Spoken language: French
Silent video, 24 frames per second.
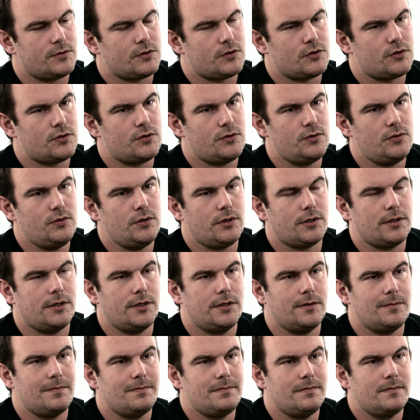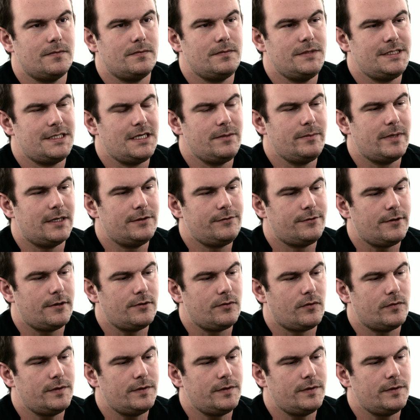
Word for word: Sur euh, Mythic Battle,